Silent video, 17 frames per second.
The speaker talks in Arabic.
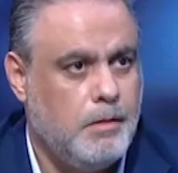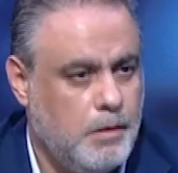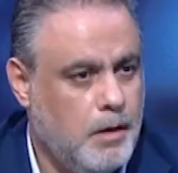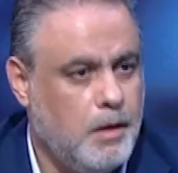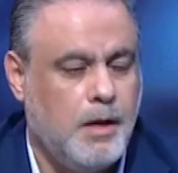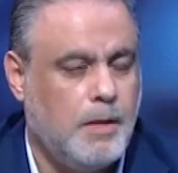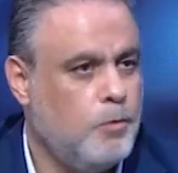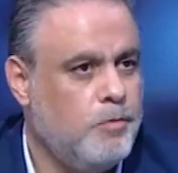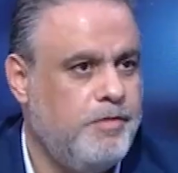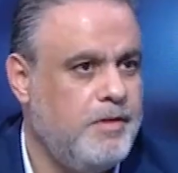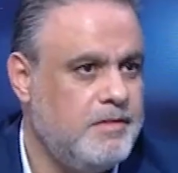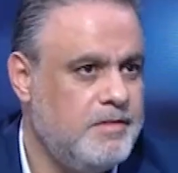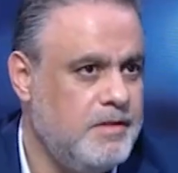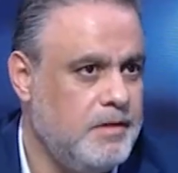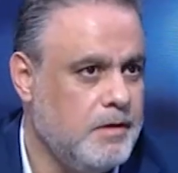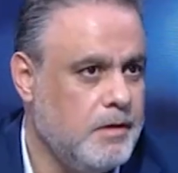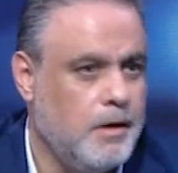نحن
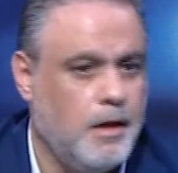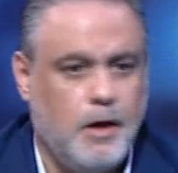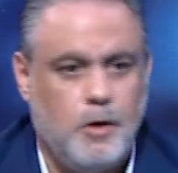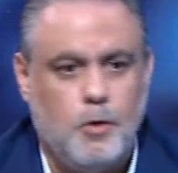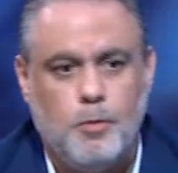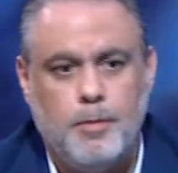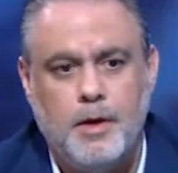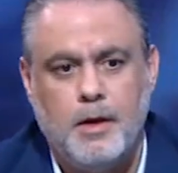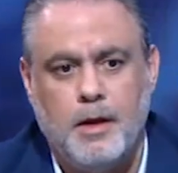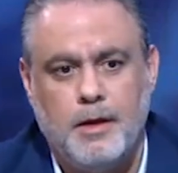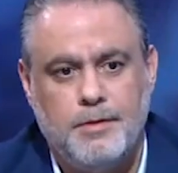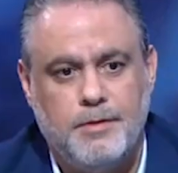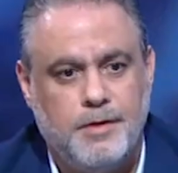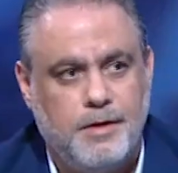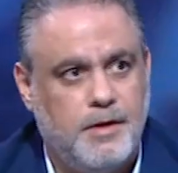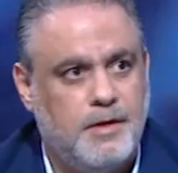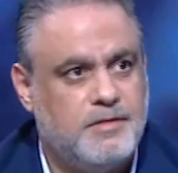مفلسين لانه ما
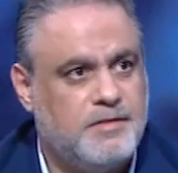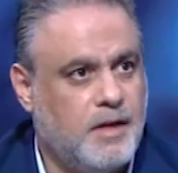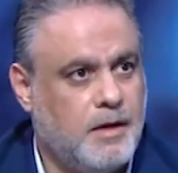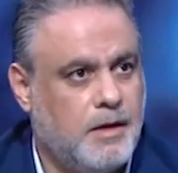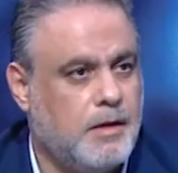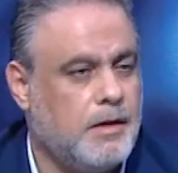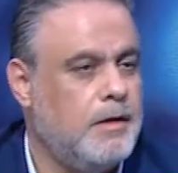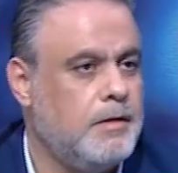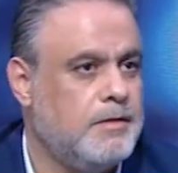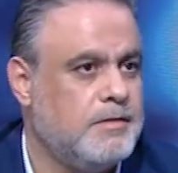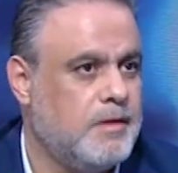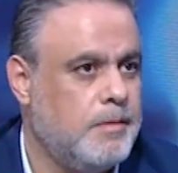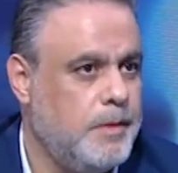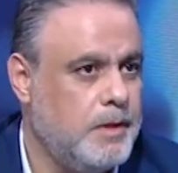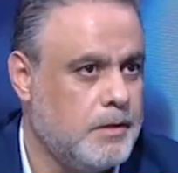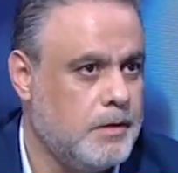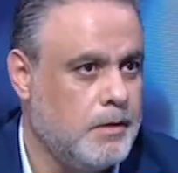قادرين نسكر
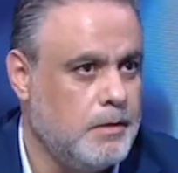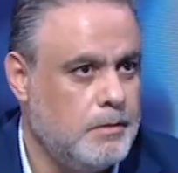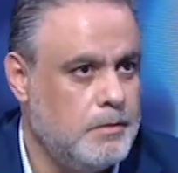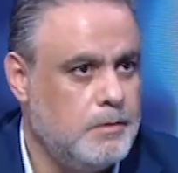التزاماتنا